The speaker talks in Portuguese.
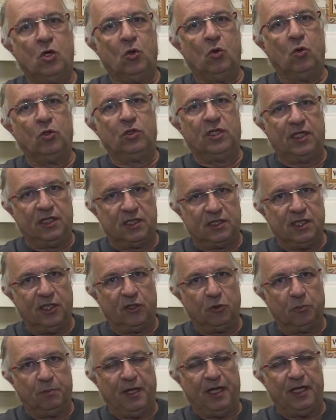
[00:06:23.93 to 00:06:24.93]
O
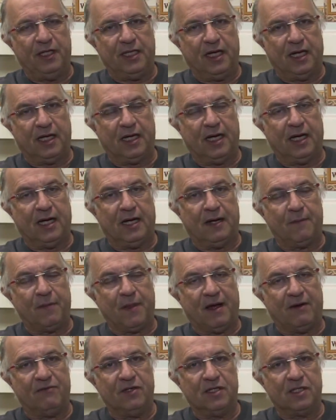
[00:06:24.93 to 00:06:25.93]
terceiro PNDH
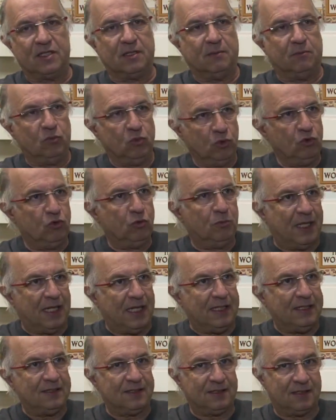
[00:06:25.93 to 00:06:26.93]
avança muito
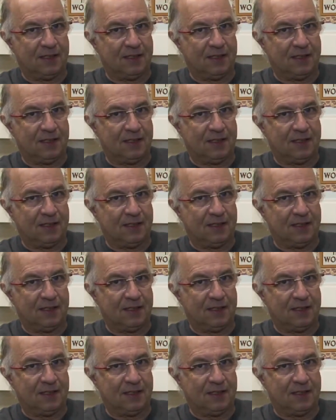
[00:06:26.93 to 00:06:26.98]
mais,